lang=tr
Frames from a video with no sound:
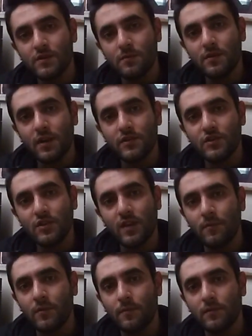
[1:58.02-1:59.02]
Videomuza birkaç
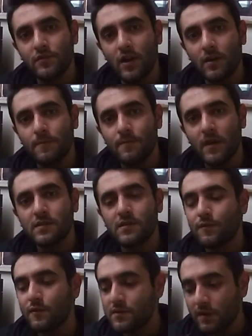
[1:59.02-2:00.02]
işlem yapılacak.
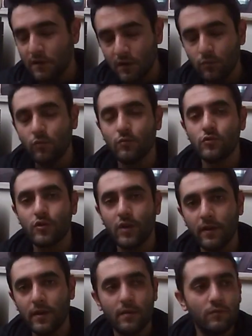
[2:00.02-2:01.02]
Hazır fırsatını
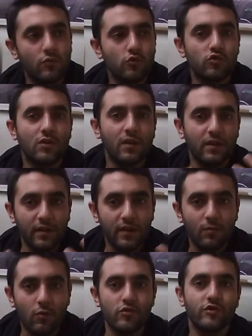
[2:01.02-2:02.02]
bulmuşken hem ustaların
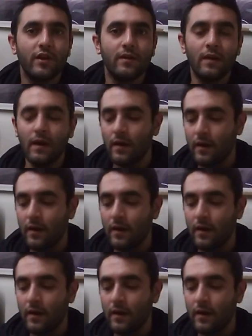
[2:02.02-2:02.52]
eli boşken